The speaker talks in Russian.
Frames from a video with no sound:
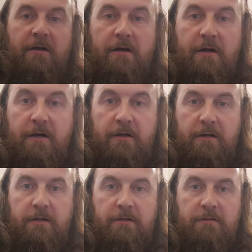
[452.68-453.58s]
А,
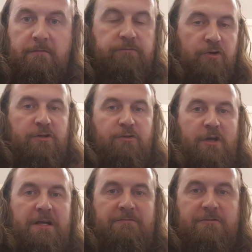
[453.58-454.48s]
вот и
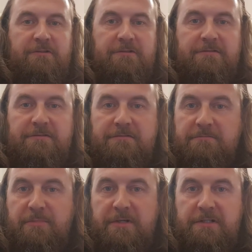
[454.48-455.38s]
так вот, э,
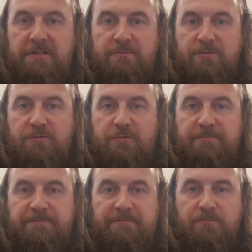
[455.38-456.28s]
поэтому,
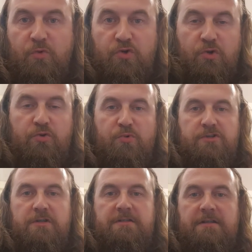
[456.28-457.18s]
ну что тут
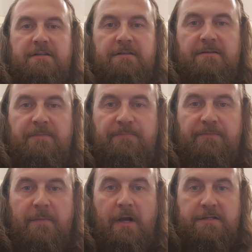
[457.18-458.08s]
можно сказать?
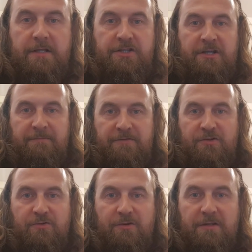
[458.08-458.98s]
А зачем
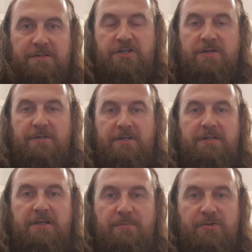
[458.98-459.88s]
все это? Зачем этот
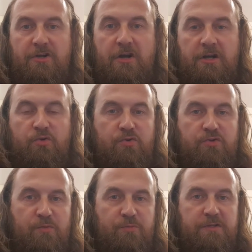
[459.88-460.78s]
кипиш? А кто,
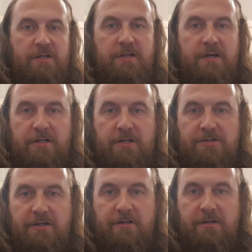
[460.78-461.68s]
собственно,
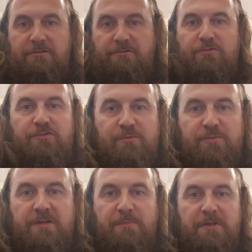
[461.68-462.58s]
нервничает? А кто,
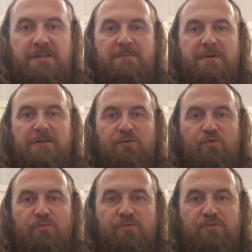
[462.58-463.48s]
собственно, поднимает
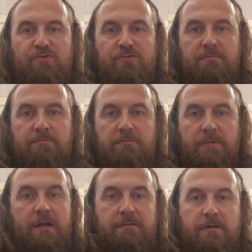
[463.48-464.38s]
эту пучу?
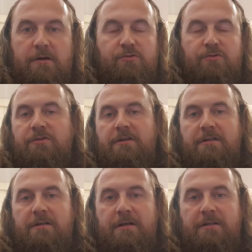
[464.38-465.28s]
Нет, народу это
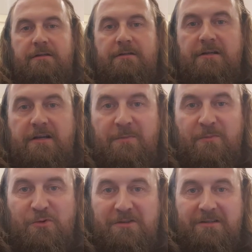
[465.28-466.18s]
не надо,
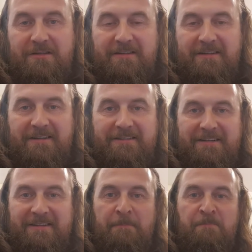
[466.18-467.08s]
никому это не надо.